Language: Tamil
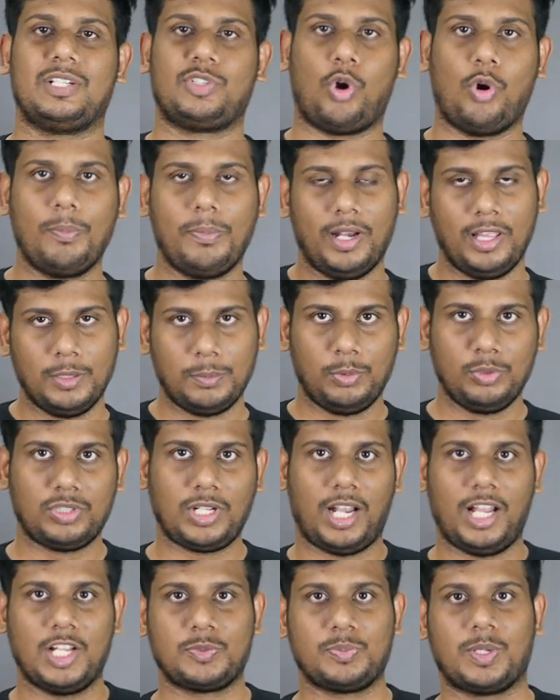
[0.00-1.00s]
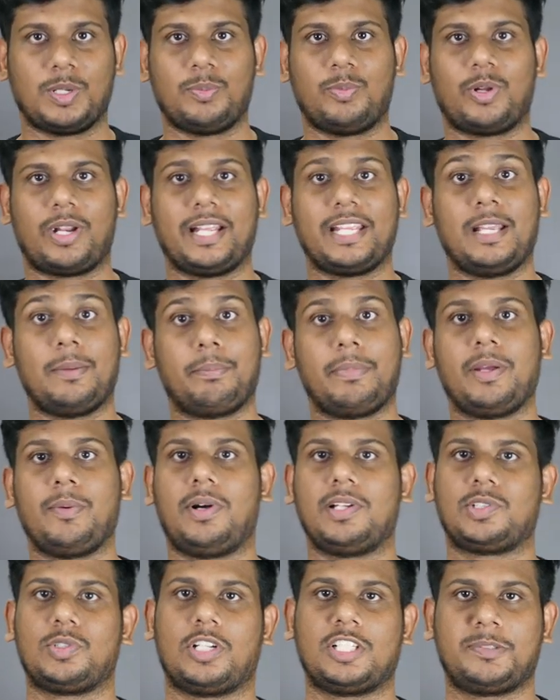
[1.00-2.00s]
ஷோமிலேருந்து புதுசாக லான்ச் பண்ண போகிற எம்ஐ
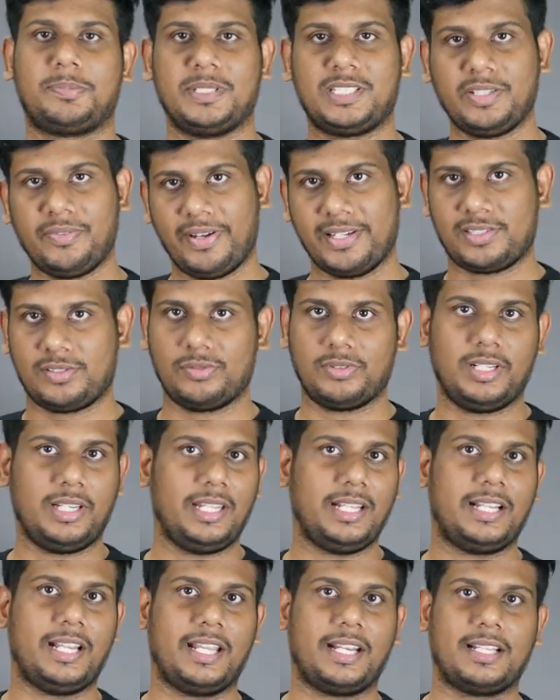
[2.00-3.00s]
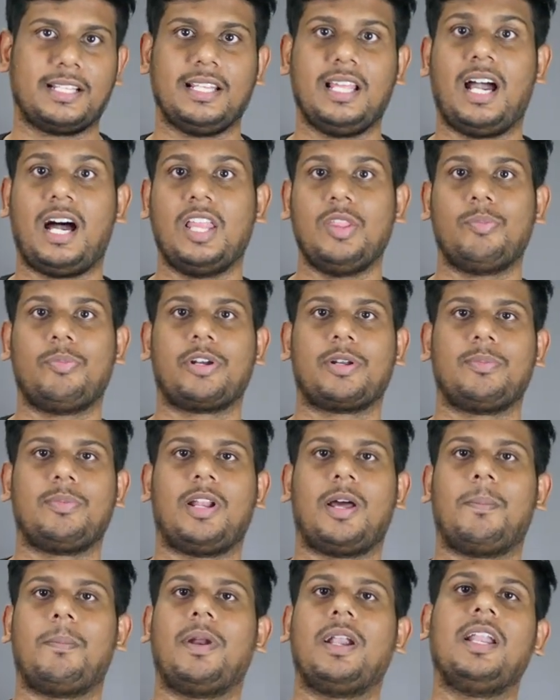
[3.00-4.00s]
வாட்சோட ஸ்பெசிஃபிகேஷன் வந்து லீக் ஆகிருக்குது அது மட்டும்
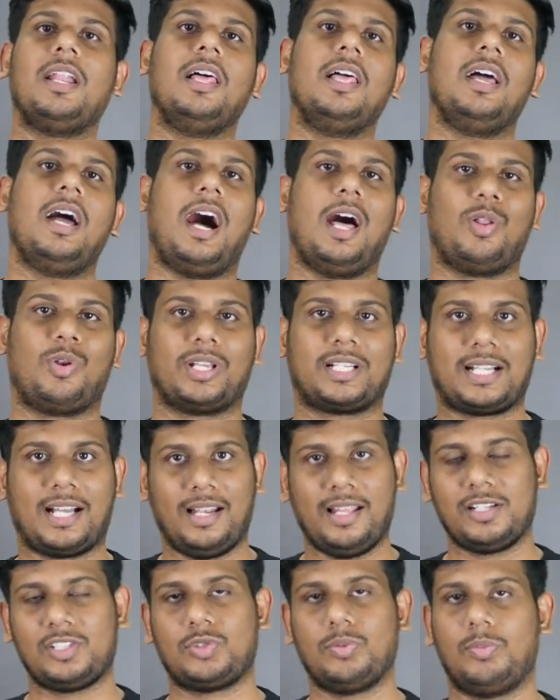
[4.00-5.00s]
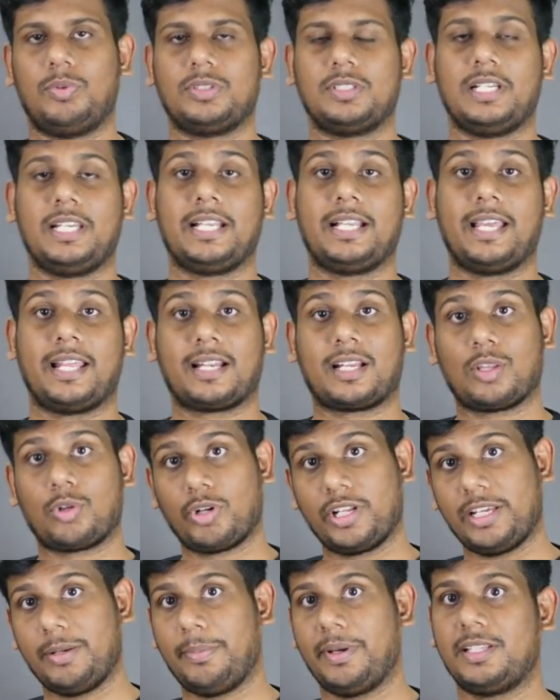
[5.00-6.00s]
இல்லாமல் அதோட கலர்ஸும் வந்து லீக் ஆகிருக்கு
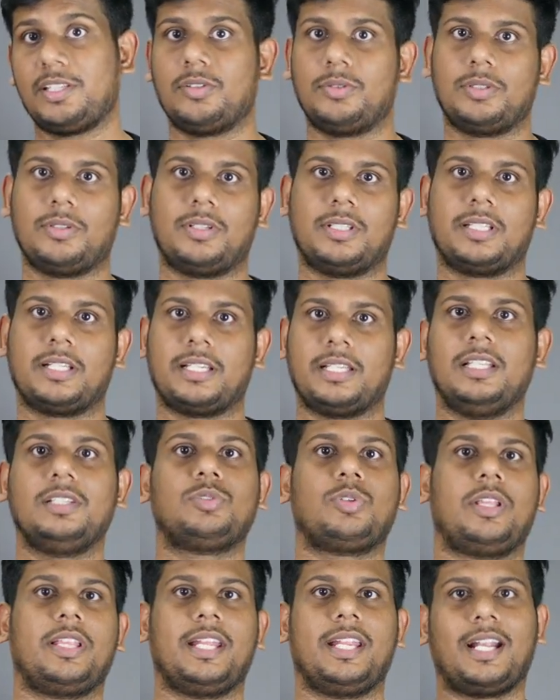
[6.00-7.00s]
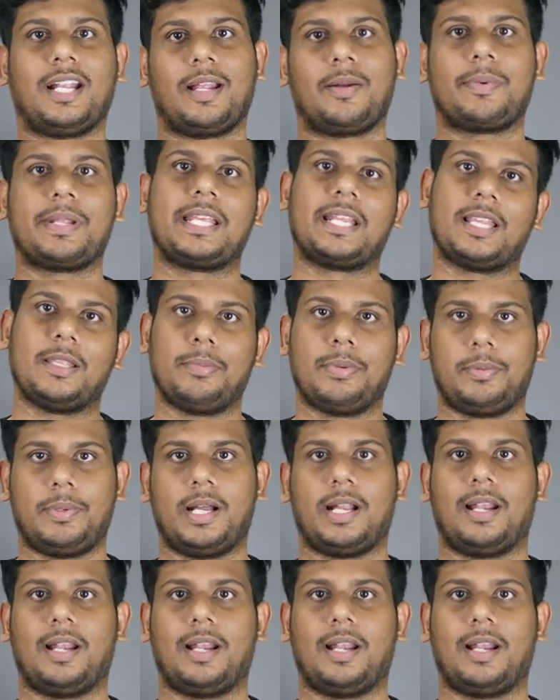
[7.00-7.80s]
அதோட இமேஜும் வந்து வந்திருக்குது ஸோ அது என்ன அப்படிங்கிறத இப்போ